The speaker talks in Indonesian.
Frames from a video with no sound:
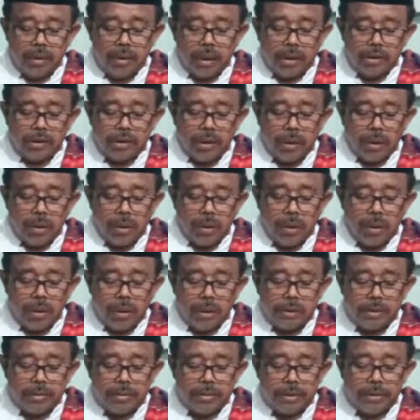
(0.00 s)
بالله من الشيطان
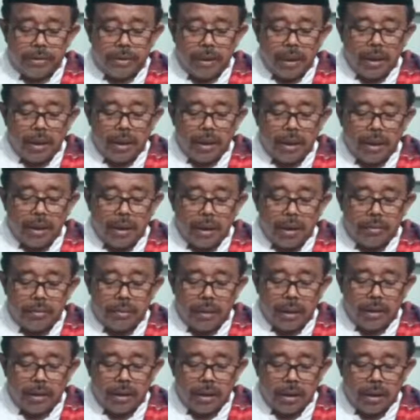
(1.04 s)
الرجيم بسم الله
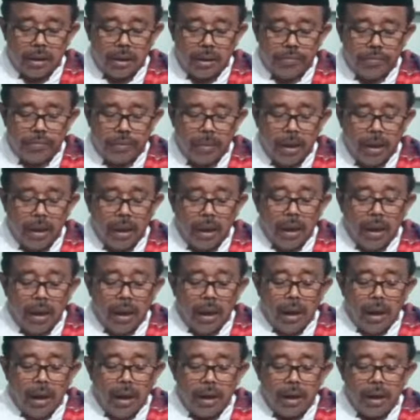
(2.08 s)
الرحمن الرحيم
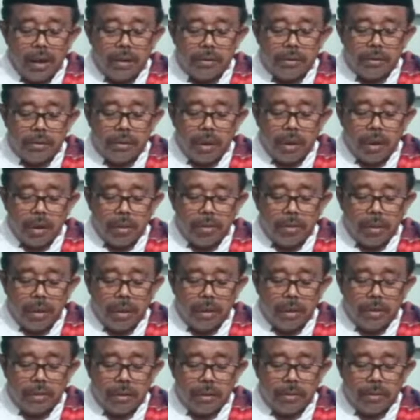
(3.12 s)
الحمد لله رب
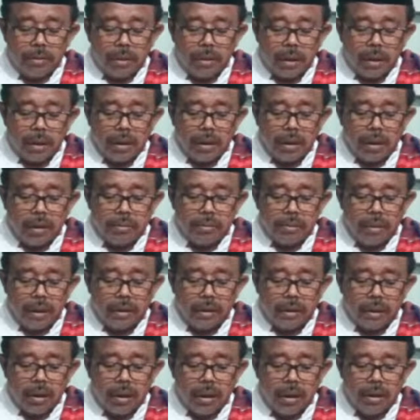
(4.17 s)
العالمين
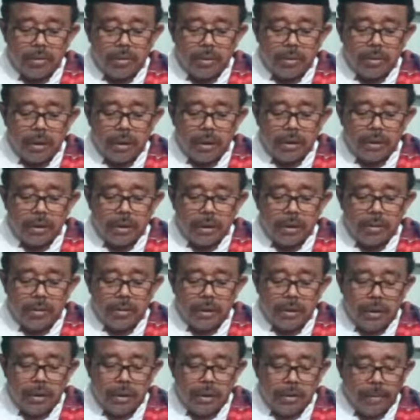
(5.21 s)
الرحمن الرحيم مالك يوم
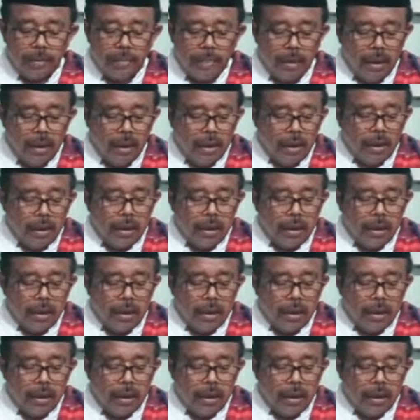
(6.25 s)
الدين